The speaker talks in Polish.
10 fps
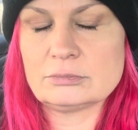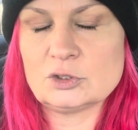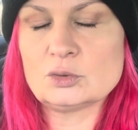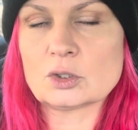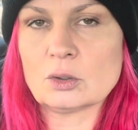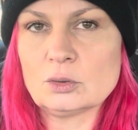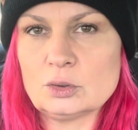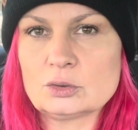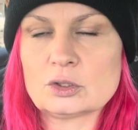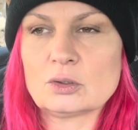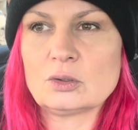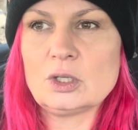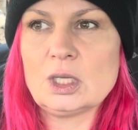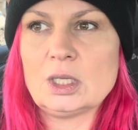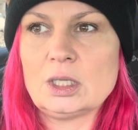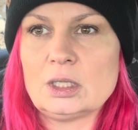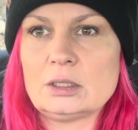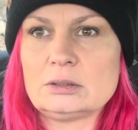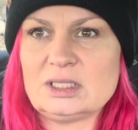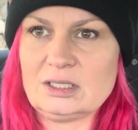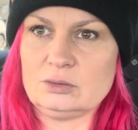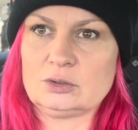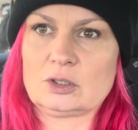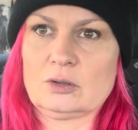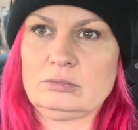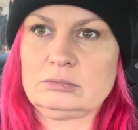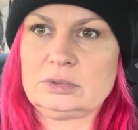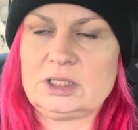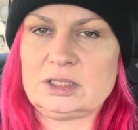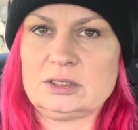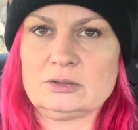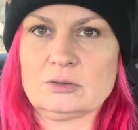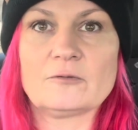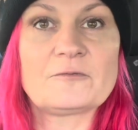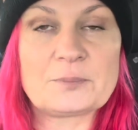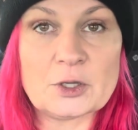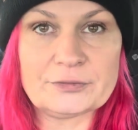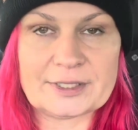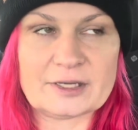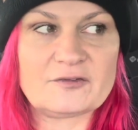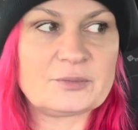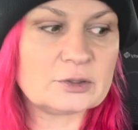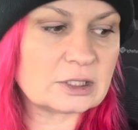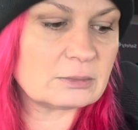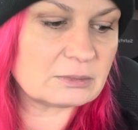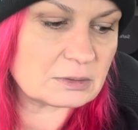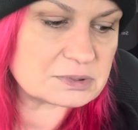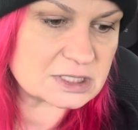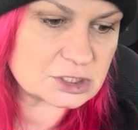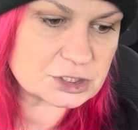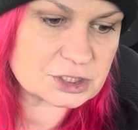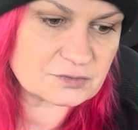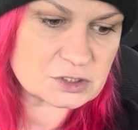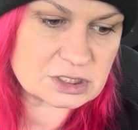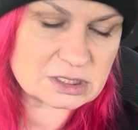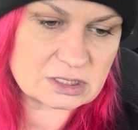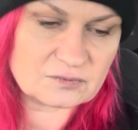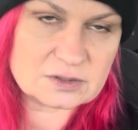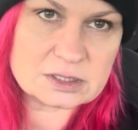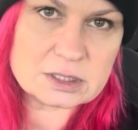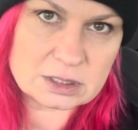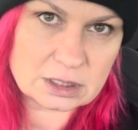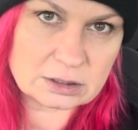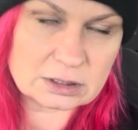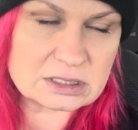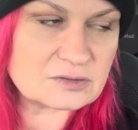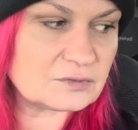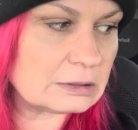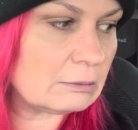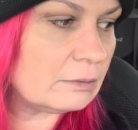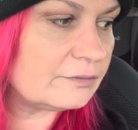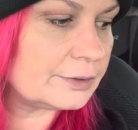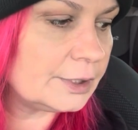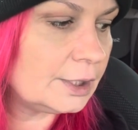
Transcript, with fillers: jutro, jutro, nie jutro, kiedy to? W piątek. W piątek mam napisać jeszcze właśnie z tej fizyki ten test finałowy